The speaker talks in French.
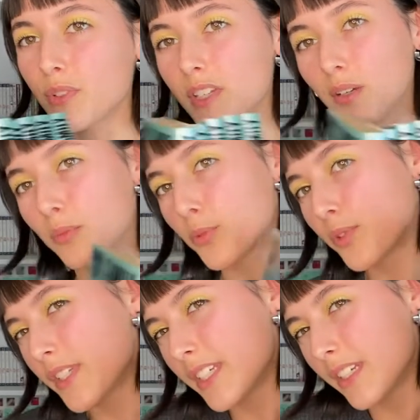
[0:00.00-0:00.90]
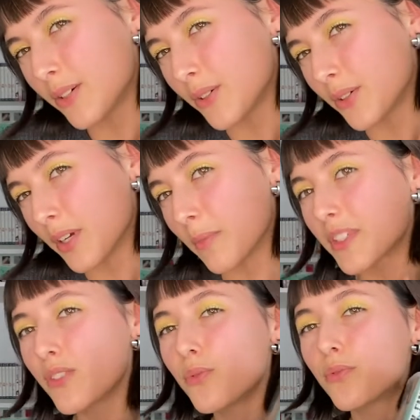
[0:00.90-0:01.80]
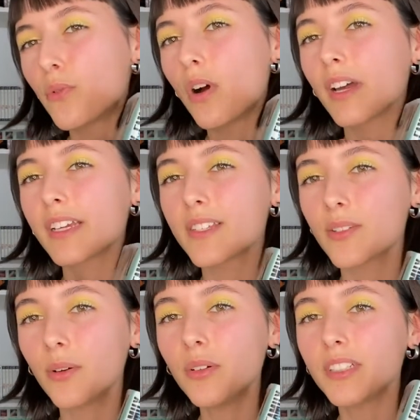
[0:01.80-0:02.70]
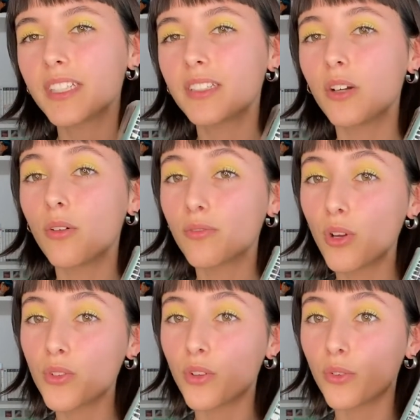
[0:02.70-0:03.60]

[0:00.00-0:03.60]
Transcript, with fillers: c'est un petit euh, un petit nouveau, un récent et en France en